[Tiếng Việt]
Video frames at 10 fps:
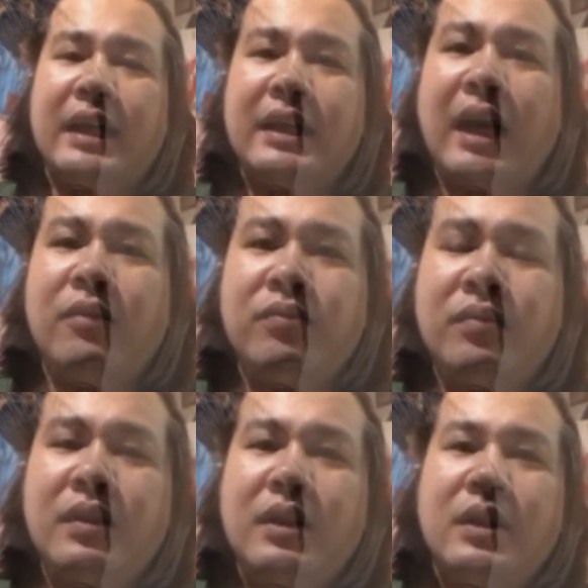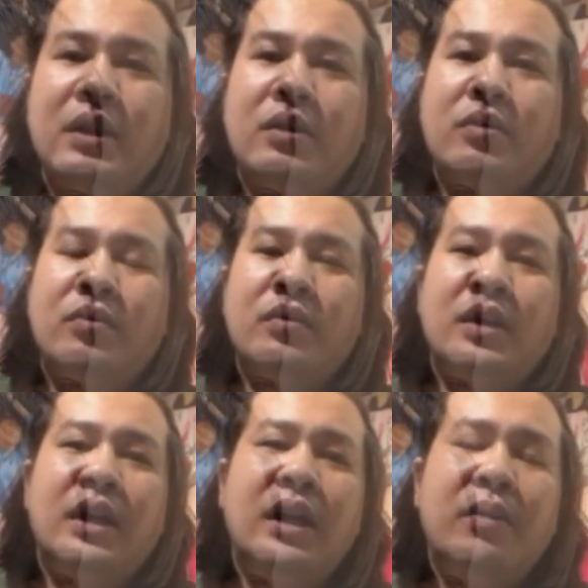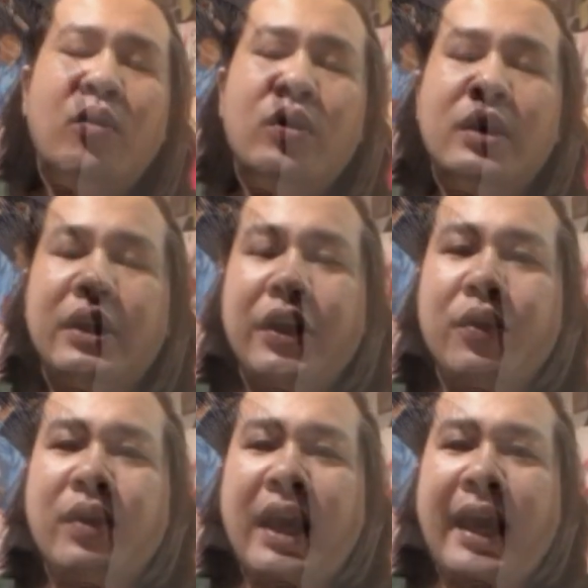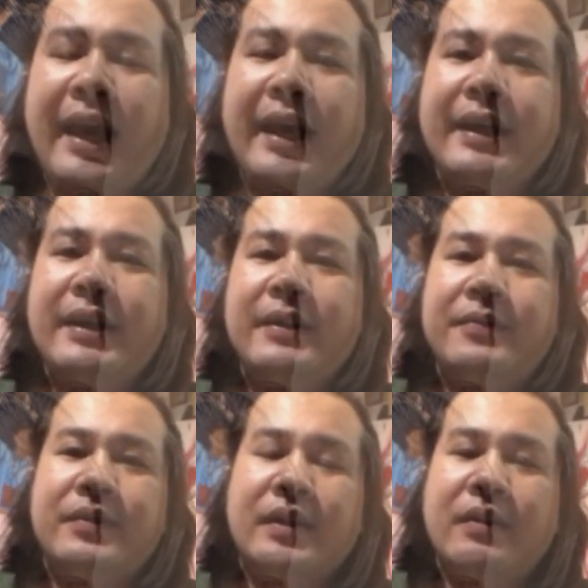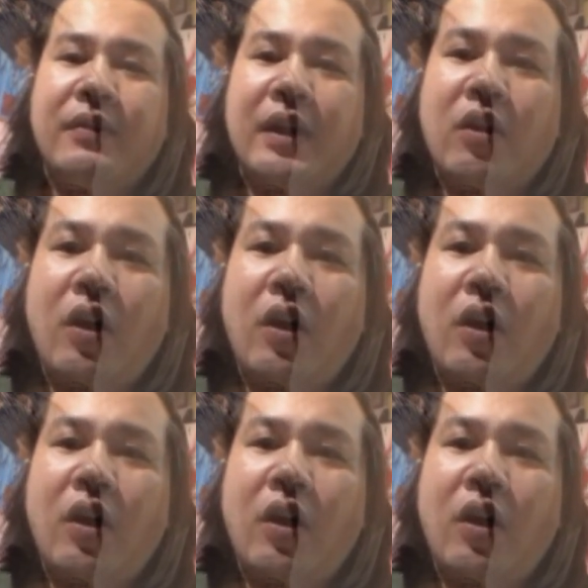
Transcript: khi bà Phương Hằng có thể sẽ quay lại trong một buổi giao lưu